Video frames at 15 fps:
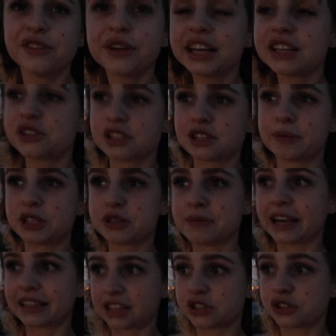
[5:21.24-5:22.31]
No i jeszcze
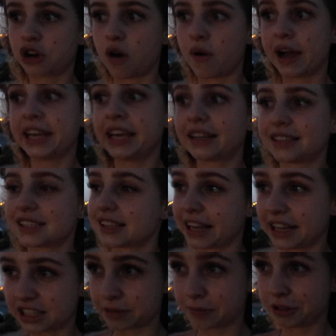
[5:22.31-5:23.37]
zobaczymy jak ta szkoła i jak te
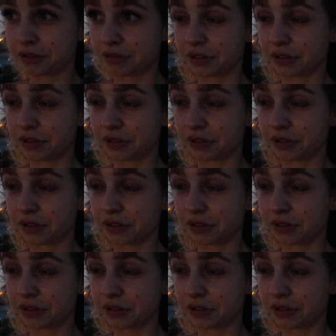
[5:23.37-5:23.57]
zajęcia będą